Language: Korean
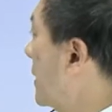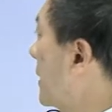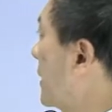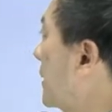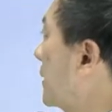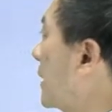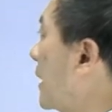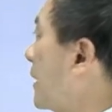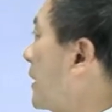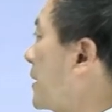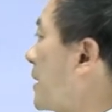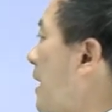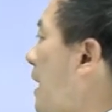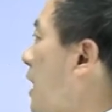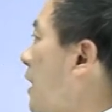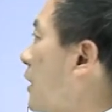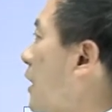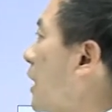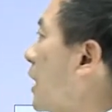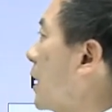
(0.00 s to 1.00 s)
이때는
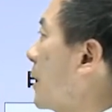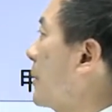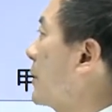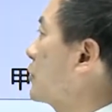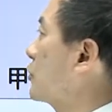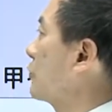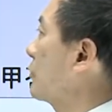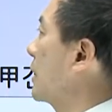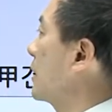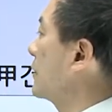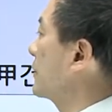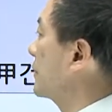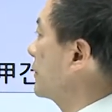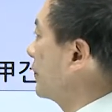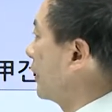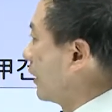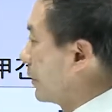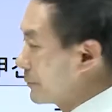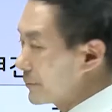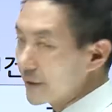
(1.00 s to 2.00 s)
일괄 매매 청구할 수
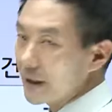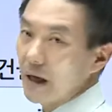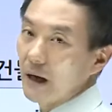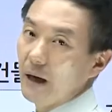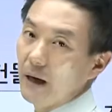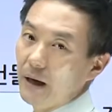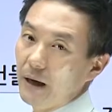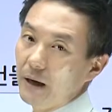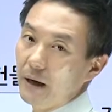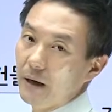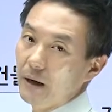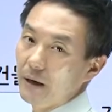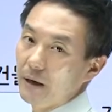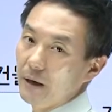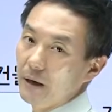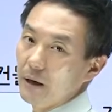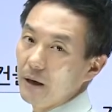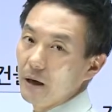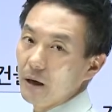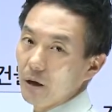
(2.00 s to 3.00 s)
없다.
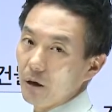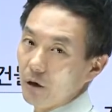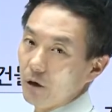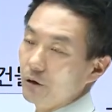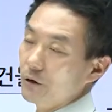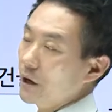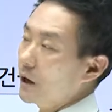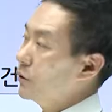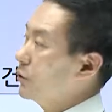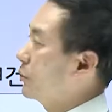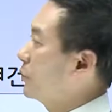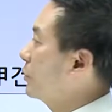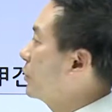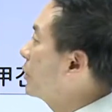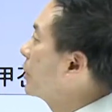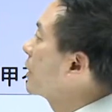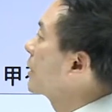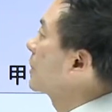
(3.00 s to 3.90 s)
그러더라도